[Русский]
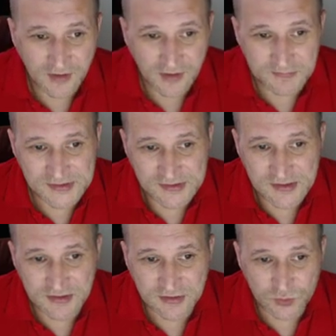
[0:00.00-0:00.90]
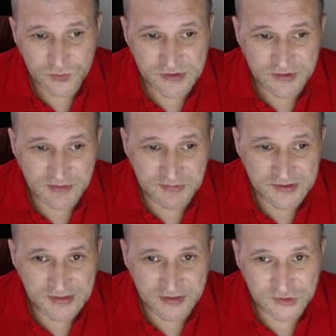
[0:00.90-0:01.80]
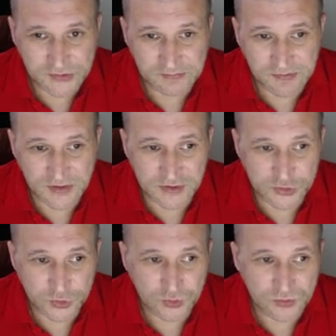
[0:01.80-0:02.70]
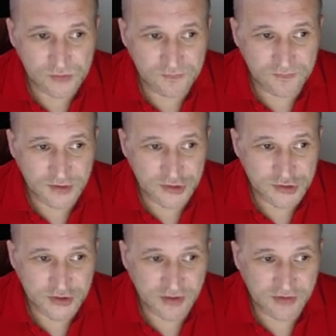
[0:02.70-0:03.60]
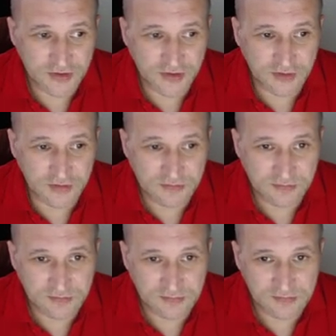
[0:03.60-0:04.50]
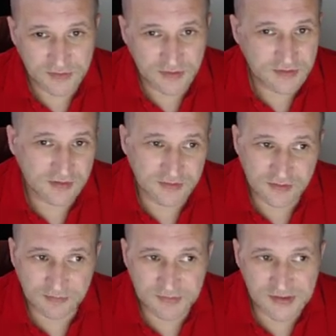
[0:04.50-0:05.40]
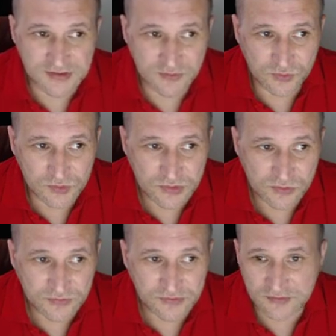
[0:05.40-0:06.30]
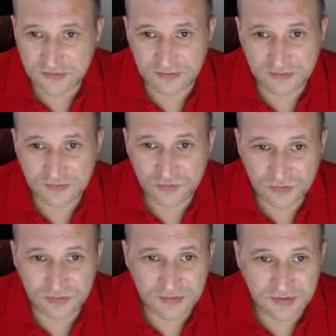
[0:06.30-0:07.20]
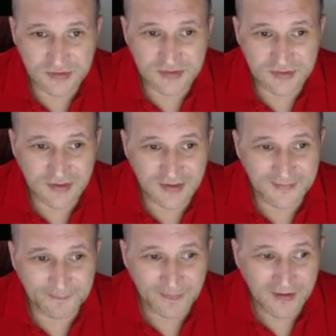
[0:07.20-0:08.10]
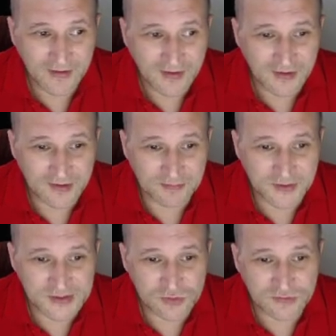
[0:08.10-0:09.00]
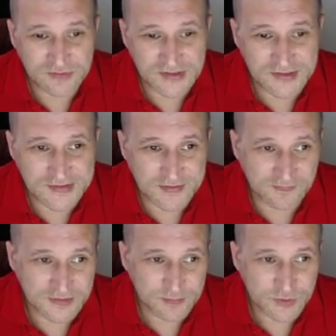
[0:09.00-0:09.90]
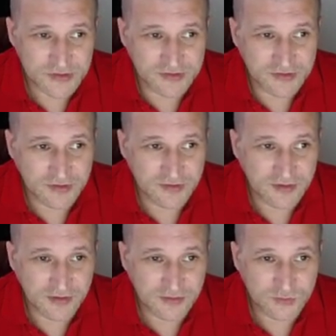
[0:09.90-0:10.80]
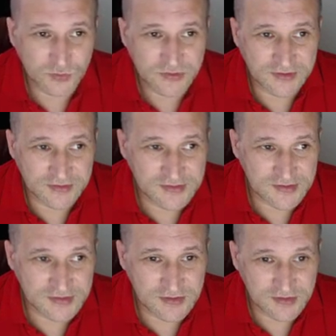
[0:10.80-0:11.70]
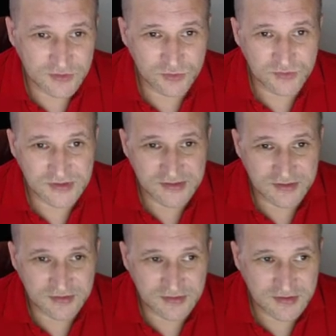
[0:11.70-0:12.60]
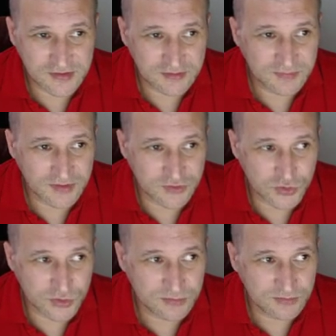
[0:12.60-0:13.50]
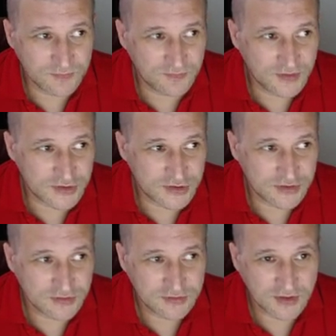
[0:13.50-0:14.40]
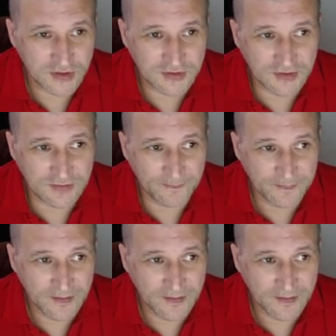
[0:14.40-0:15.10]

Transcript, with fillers: Обязательно нужно написать, про что ваш канал. Это обязательное условие, ну, это для э, поисковых систем. Возможно, кто-то заинтересуется тем, о чем ваш канал.